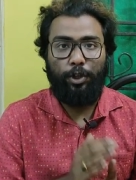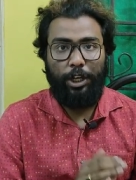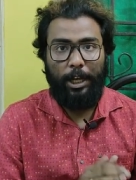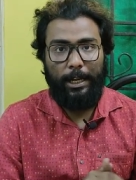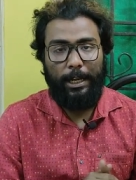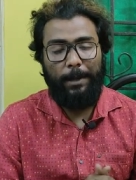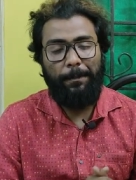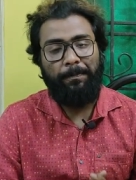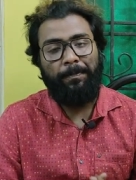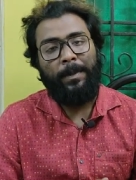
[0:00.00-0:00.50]

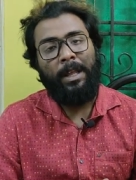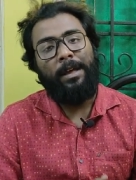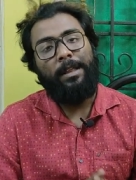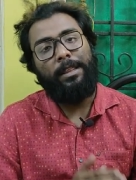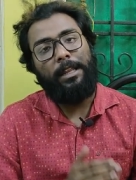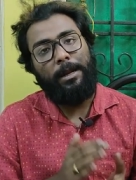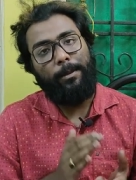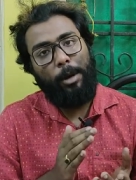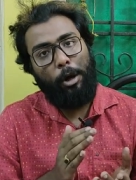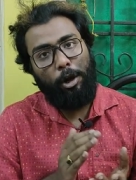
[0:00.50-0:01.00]
সালে
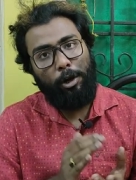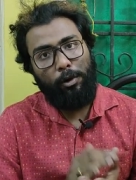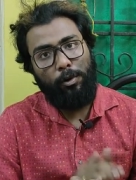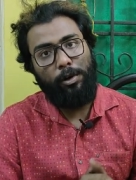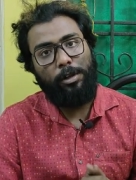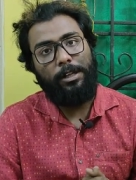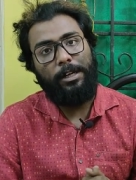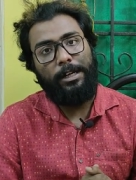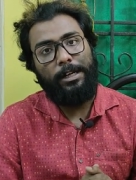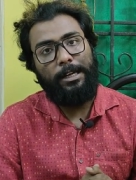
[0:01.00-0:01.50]
সিনেমা
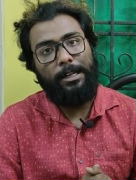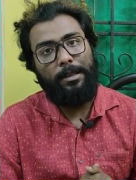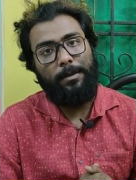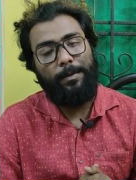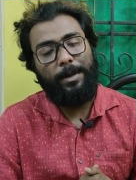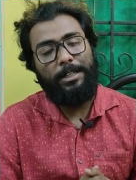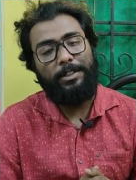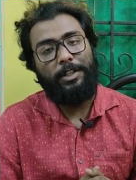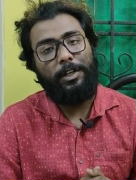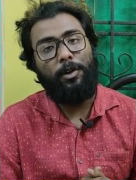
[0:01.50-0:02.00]
হলগুলোতে রিলিজ
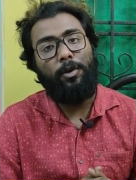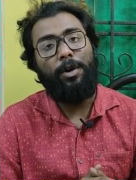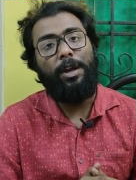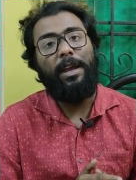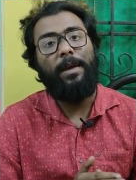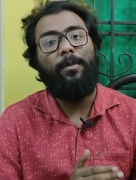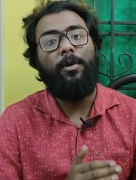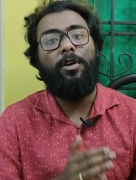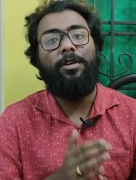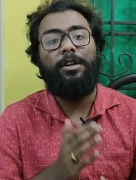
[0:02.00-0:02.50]
পেয়েছিল
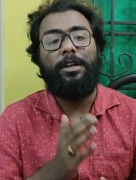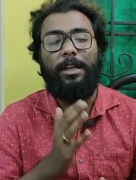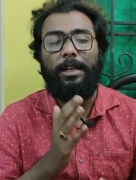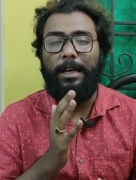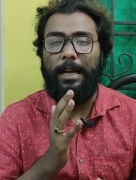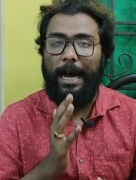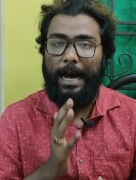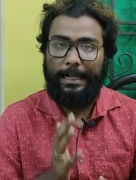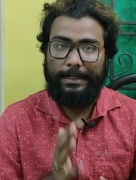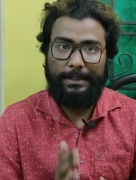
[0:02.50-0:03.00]
এবং
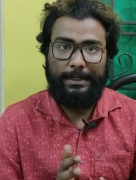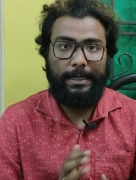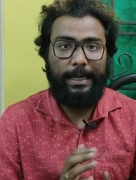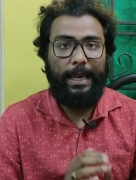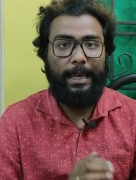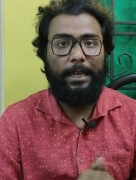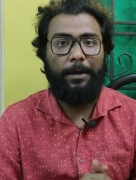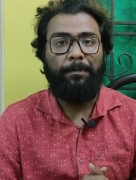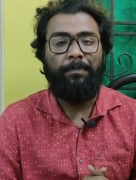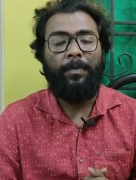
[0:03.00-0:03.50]
ঠিক
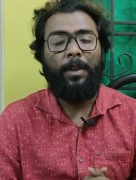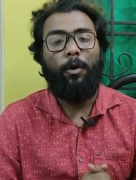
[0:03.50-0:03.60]
আজকেই